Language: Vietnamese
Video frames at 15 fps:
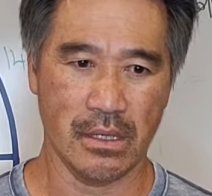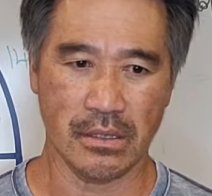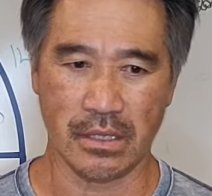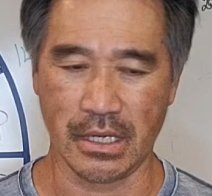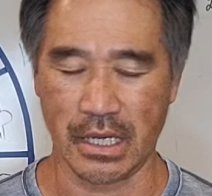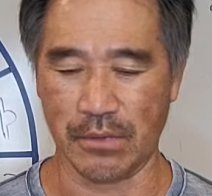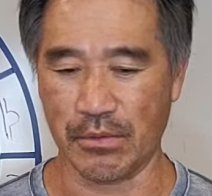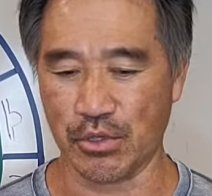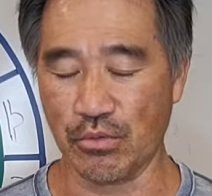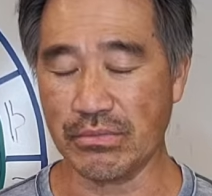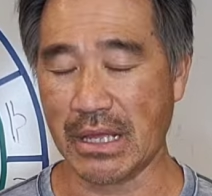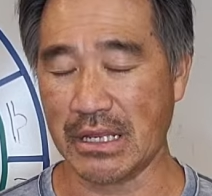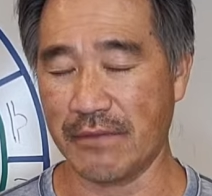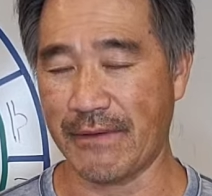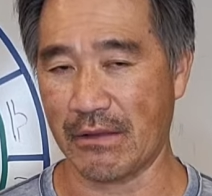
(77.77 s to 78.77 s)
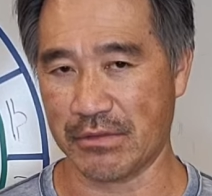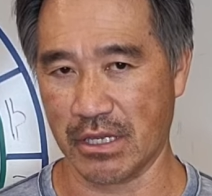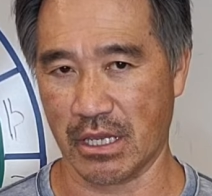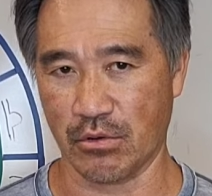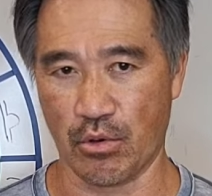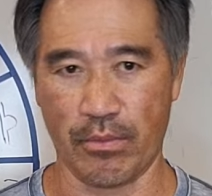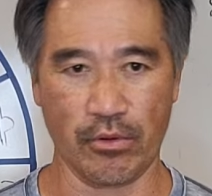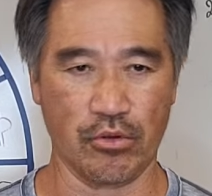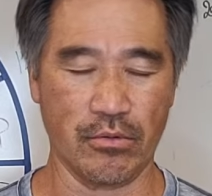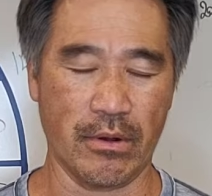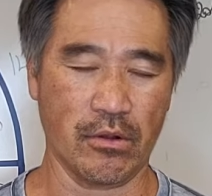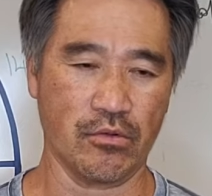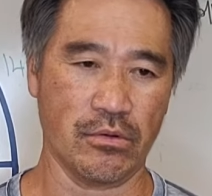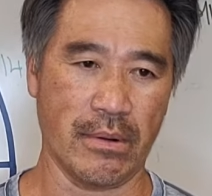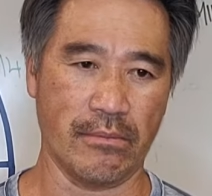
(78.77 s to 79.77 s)
thời kỳ mà chúng ta đi vào thời kỳ của, của,
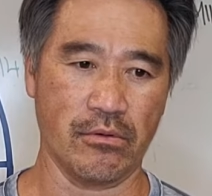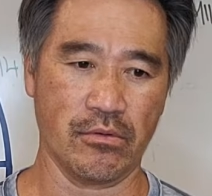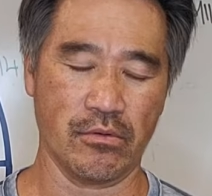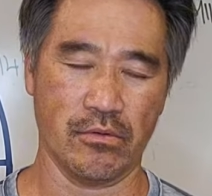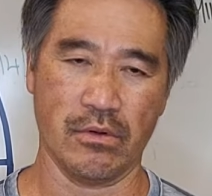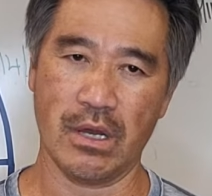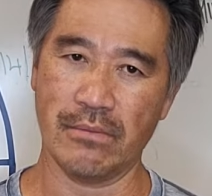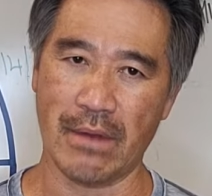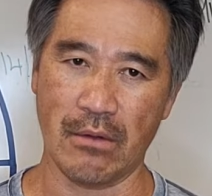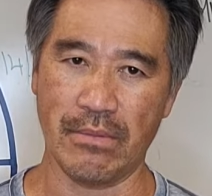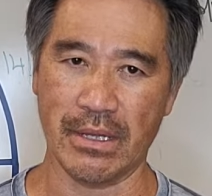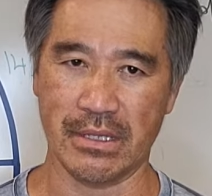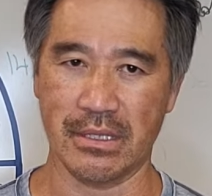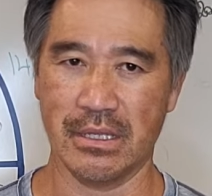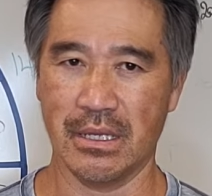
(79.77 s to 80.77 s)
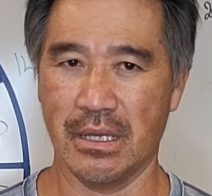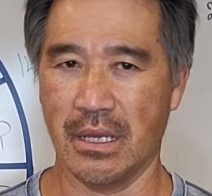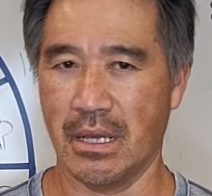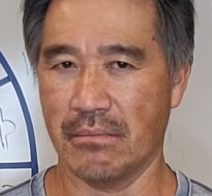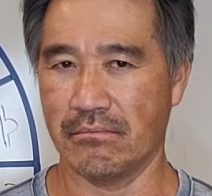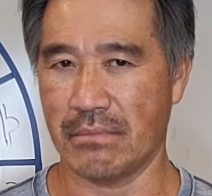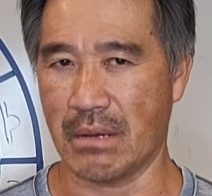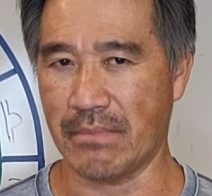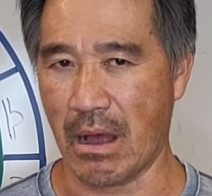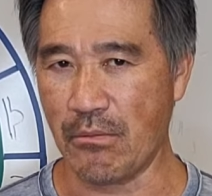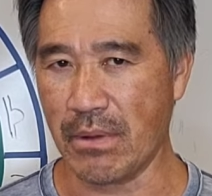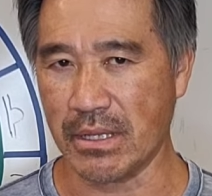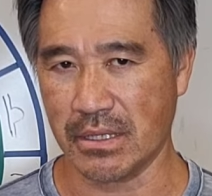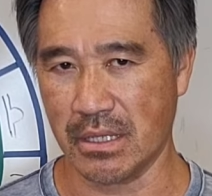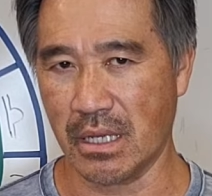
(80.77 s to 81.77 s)
của, của Bảo Bình mà Bảo
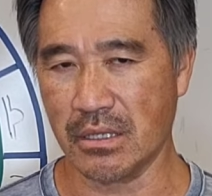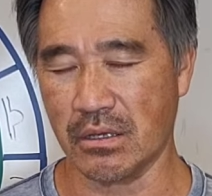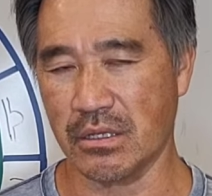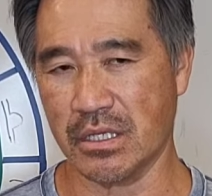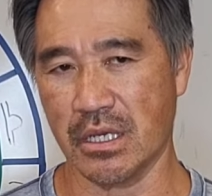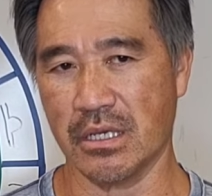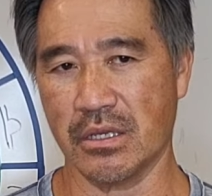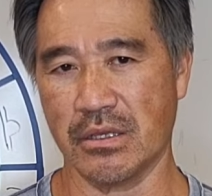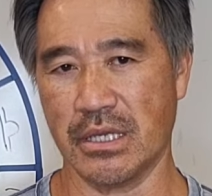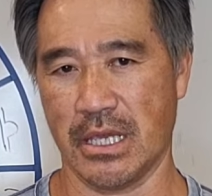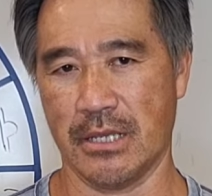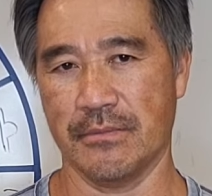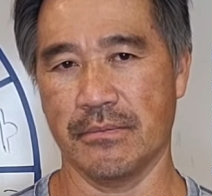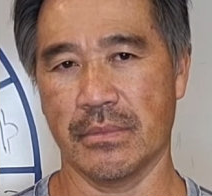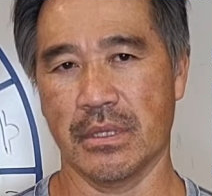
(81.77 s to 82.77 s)
Bình nó tượng trưng cho gì